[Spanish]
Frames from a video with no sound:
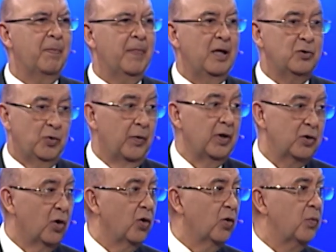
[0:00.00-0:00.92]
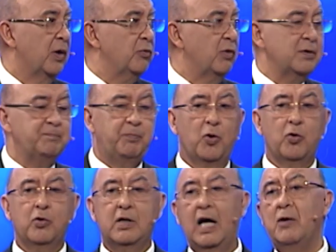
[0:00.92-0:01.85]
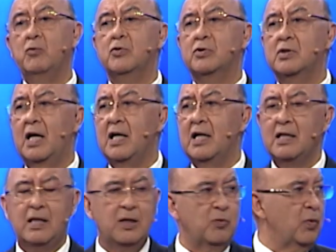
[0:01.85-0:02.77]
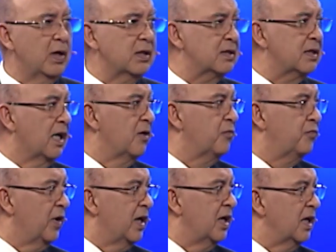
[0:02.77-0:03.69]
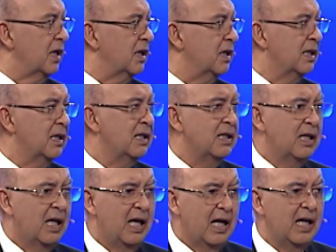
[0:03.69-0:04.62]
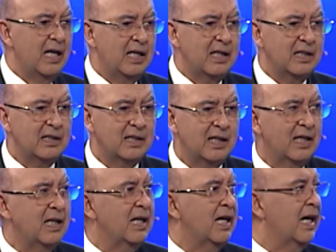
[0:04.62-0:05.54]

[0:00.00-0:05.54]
Y sobre todo cuando es por causa de nuestra fe en